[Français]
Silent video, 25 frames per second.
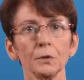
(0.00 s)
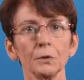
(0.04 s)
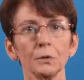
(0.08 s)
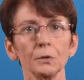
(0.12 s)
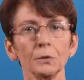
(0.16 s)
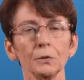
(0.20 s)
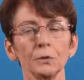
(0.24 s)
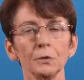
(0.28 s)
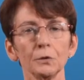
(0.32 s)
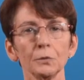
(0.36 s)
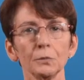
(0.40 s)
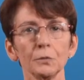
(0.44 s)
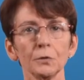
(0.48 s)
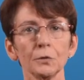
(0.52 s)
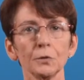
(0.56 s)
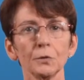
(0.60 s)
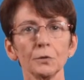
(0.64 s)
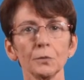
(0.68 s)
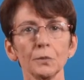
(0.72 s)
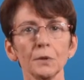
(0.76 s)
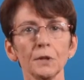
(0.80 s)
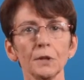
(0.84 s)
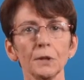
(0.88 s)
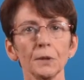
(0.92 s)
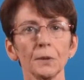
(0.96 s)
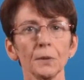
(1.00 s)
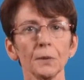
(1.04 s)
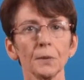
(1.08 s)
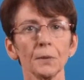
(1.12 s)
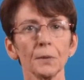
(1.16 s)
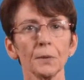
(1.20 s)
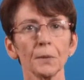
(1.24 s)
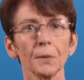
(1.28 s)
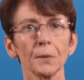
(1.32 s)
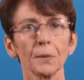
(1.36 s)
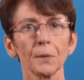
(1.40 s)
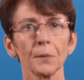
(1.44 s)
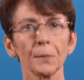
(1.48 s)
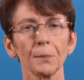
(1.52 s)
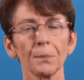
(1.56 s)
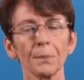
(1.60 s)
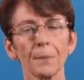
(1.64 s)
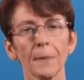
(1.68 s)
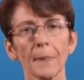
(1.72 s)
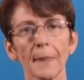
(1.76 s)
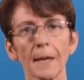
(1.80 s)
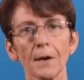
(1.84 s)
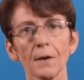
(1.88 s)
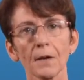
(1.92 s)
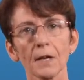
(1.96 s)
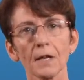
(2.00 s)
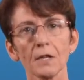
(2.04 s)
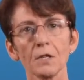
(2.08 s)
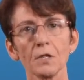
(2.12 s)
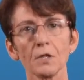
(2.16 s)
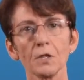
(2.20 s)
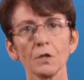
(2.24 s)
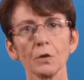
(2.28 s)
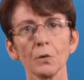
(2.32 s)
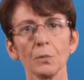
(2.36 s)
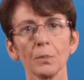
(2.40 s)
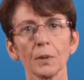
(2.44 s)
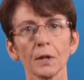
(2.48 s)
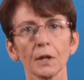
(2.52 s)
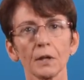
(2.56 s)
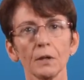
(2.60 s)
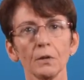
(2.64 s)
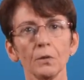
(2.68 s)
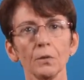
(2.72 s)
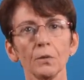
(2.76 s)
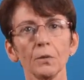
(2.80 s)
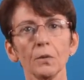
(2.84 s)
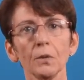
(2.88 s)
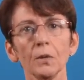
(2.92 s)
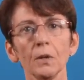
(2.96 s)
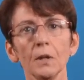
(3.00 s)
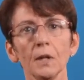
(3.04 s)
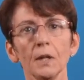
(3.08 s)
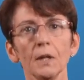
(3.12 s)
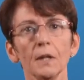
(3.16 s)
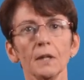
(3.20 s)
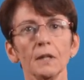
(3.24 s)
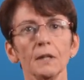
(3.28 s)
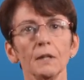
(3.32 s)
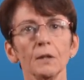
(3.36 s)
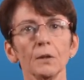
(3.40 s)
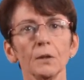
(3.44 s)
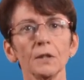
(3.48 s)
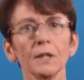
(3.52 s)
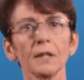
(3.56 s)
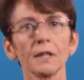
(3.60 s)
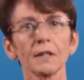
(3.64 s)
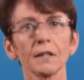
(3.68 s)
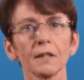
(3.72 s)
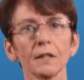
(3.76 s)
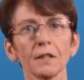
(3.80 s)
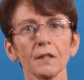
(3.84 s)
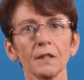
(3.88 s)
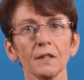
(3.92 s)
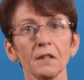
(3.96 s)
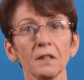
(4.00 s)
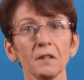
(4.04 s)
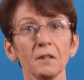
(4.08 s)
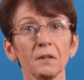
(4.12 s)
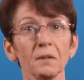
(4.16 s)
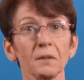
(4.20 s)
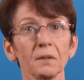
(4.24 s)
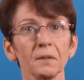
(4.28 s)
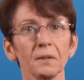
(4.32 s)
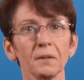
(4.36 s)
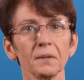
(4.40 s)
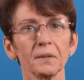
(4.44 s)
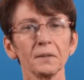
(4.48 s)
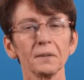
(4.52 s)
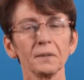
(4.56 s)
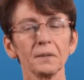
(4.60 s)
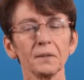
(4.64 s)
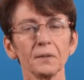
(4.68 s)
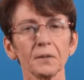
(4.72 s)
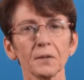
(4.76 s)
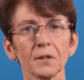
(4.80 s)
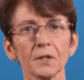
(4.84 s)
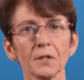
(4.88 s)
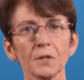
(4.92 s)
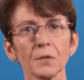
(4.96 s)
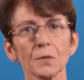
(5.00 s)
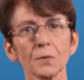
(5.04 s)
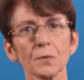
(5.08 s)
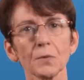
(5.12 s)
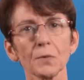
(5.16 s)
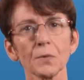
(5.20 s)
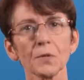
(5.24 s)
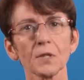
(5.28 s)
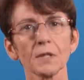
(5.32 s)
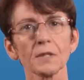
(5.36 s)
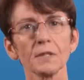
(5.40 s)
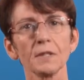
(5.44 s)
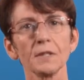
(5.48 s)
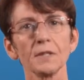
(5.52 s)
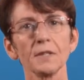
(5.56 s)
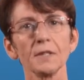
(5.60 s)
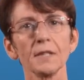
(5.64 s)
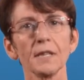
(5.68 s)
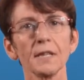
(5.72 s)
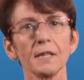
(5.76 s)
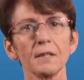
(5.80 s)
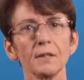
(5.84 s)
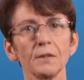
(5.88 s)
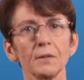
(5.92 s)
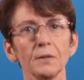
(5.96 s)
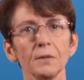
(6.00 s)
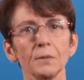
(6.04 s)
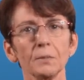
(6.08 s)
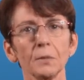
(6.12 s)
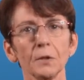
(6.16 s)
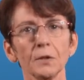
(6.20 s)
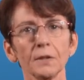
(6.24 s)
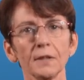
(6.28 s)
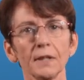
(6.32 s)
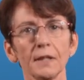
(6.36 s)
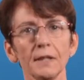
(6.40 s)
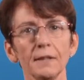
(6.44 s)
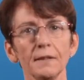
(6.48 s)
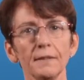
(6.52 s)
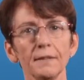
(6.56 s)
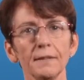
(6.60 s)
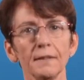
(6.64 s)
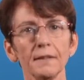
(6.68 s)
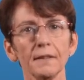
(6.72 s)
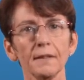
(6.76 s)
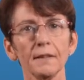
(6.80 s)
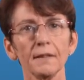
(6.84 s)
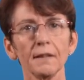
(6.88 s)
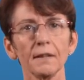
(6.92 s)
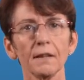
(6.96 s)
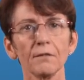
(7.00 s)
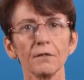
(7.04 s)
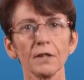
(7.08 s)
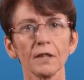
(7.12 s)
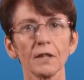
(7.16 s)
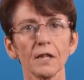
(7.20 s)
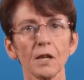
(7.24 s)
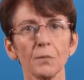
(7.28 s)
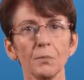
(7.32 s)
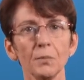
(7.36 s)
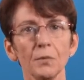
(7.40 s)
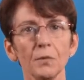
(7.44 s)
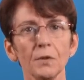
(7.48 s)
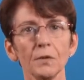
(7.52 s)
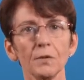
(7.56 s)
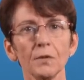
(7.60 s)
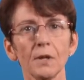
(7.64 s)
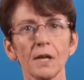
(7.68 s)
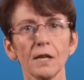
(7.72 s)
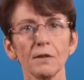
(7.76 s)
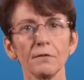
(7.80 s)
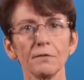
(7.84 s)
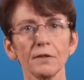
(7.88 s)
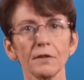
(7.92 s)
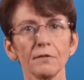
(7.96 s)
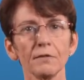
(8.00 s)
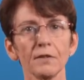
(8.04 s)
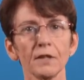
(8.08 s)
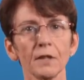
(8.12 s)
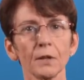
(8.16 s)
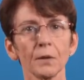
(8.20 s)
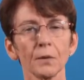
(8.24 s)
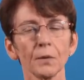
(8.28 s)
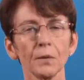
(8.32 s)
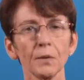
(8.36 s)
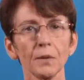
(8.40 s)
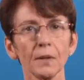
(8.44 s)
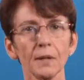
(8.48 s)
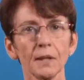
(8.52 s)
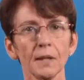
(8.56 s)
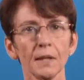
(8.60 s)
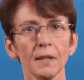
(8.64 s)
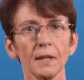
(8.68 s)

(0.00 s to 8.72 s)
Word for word: je me suis engagée auprès d'eux et on a créé le réseau Sentinelle Mortalité avec l'appui de la FFRE